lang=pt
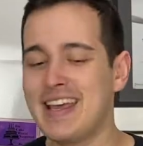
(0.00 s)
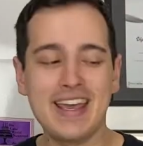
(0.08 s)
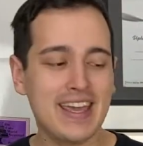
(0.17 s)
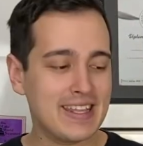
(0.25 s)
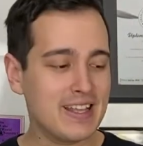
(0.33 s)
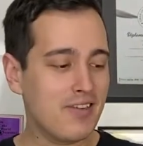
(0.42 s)

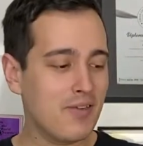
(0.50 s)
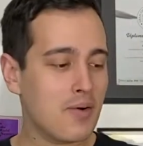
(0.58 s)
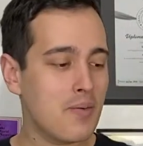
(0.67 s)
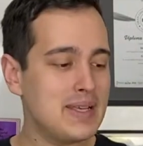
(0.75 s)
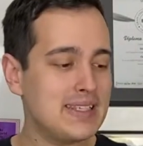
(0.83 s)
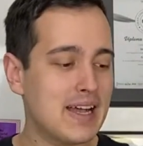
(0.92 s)
Então eu
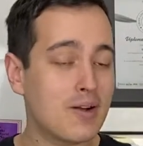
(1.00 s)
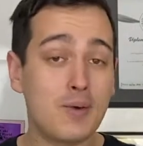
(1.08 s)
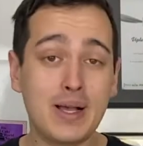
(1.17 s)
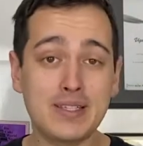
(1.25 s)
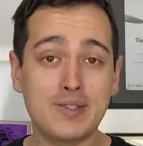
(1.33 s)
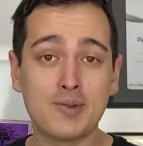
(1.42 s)
vou começar
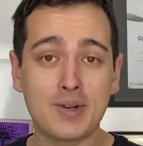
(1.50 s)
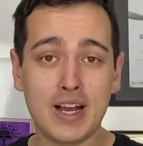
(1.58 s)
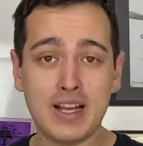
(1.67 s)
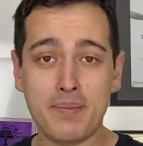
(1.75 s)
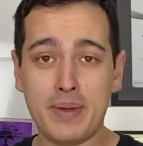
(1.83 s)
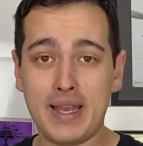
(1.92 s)
com
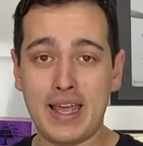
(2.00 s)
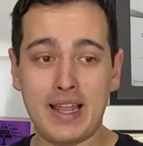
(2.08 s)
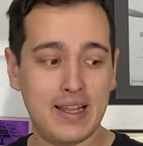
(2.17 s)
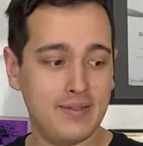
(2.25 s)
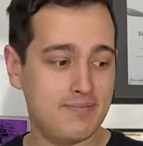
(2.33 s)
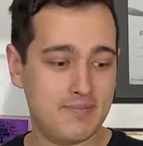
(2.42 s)
açúcar na
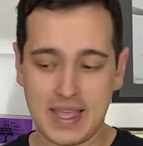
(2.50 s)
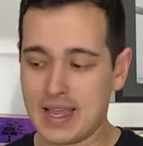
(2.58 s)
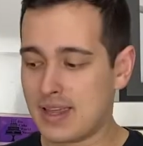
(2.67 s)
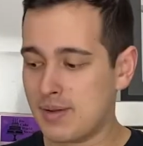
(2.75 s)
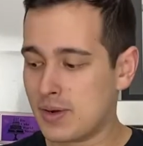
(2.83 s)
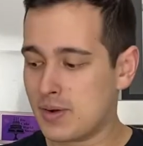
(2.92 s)
panela. Tem
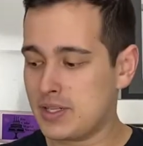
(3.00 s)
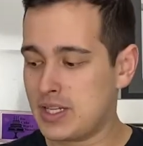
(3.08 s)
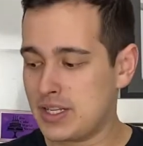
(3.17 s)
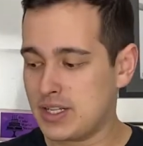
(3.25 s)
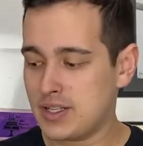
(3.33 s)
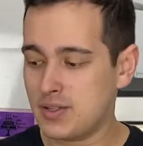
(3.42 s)
aqui uma
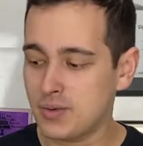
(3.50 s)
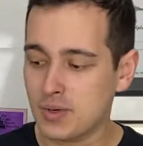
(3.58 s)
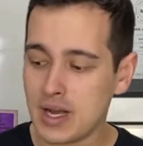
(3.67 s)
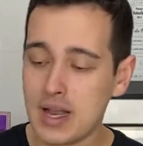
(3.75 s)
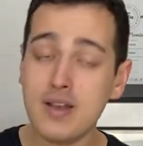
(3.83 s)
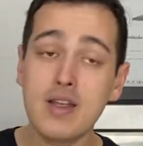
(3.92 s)
quantidade de
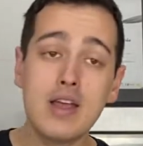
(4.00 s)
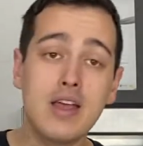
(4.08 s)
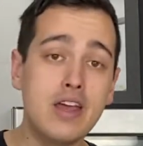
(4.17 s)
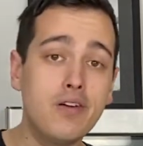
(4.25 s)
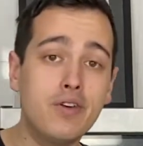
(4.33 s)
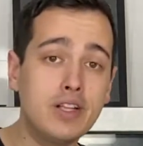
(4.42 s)
açúcar.
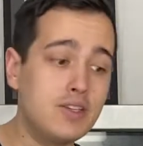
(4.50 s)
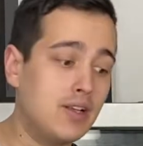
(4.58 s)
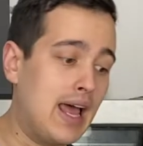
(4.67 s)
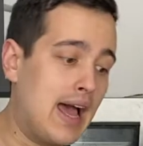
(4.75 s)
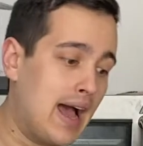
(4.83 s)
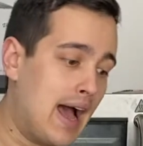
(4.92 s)
Eu vou
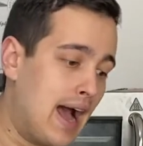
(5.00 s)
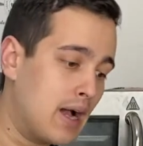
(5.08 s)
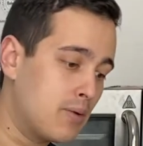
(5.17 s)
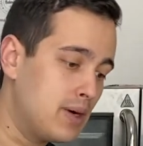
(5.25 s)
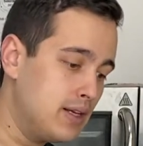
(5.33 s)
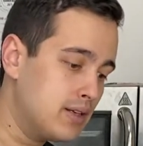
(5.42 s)
adicionar
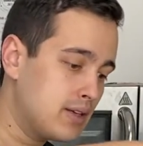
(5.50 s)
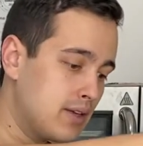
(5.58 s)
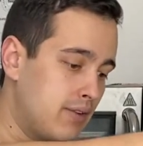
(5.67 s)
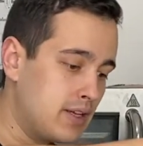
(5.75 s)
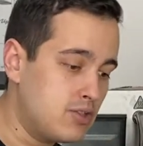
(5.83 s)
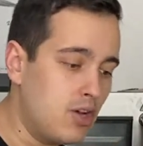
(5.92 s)
água,
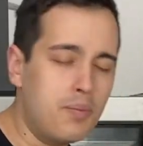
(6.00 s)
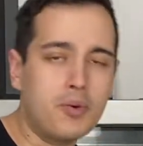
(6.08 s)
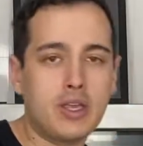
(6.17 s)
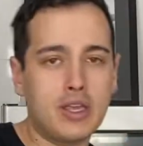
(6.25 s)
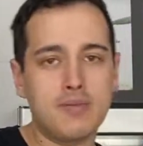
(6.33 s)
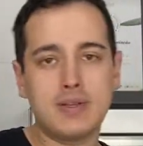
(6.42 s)
que vai só um
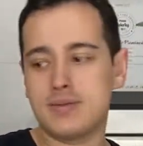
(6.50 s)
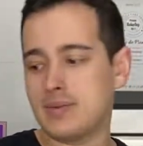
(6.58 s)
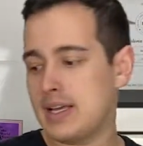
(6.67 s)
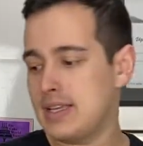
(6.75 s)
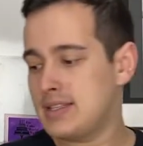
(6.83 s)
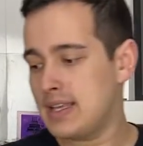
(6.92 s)
pouquinho mesmo
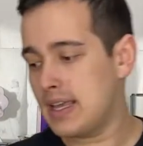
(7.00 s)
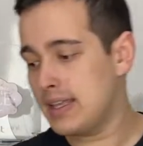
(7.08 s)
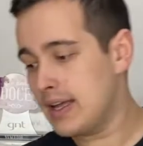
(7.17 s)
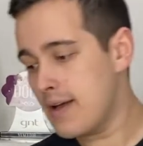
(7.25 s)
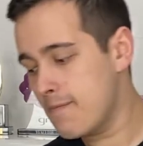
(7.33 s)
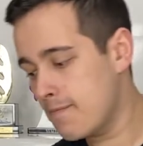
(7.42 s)
na
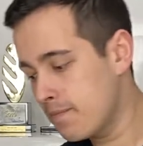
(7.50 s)
receita.